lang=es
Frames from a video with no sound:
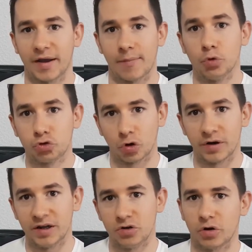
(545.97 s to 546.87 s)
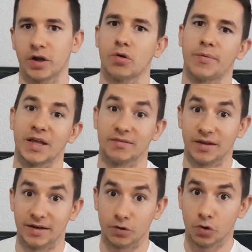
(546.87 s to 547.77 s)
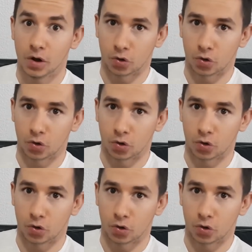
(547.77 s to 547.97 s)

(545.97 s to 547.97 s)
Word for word: a muchos niños que no habían tenido